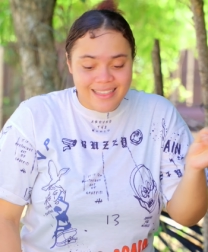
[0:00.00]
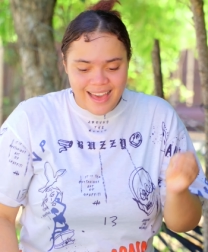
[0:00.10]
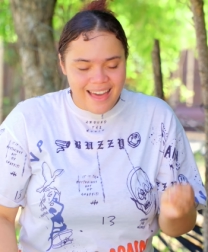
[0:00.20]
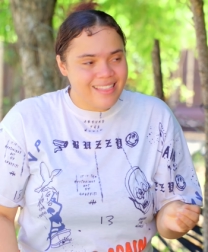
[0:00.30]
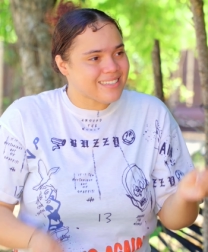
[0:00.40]
y
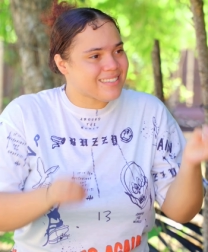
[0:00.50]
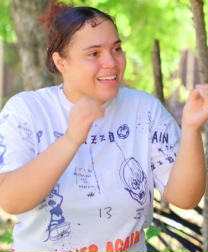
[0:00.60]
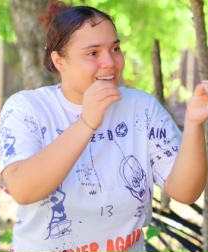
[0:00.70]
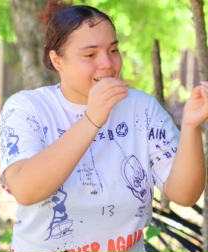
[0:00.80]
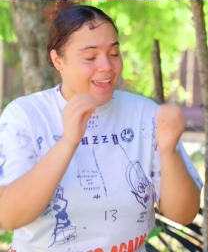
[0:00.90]
deja de
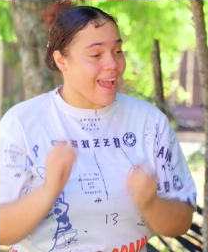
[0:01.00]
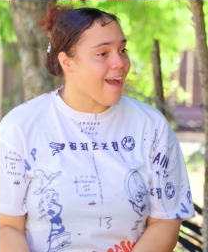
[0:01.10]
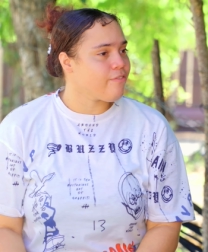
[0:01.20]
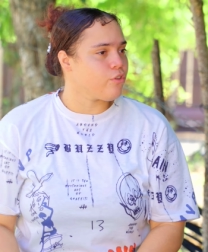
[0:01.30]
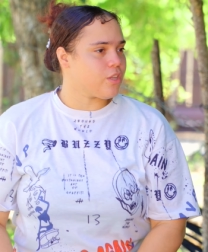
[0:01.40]
estar
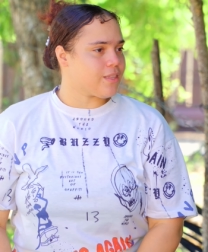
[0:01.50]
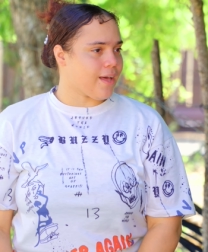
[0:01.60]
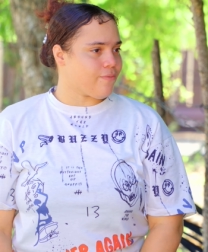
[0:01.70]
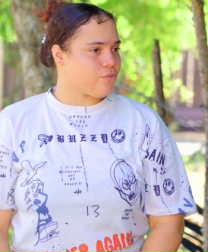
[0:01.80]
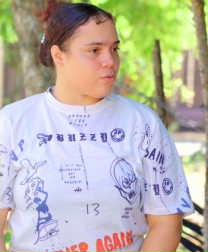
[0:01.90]
quejándote
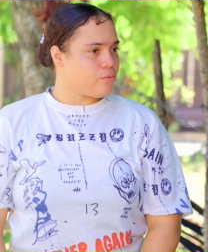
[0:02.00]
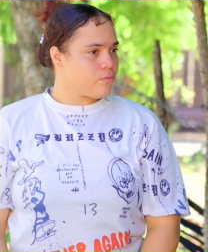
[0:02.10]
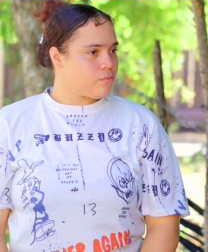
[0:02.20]
tanto.